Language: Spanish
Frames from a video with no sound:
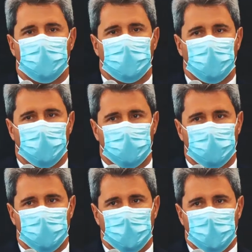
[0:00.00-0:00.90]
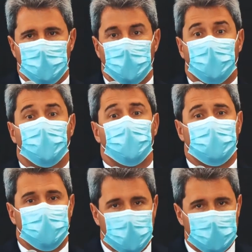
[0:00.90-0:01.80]
gobernador y como
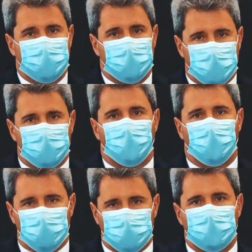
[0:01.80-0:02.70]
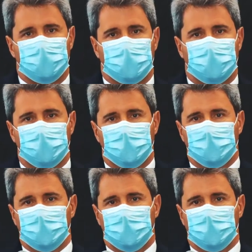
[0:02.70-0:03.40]
se merece el sector docente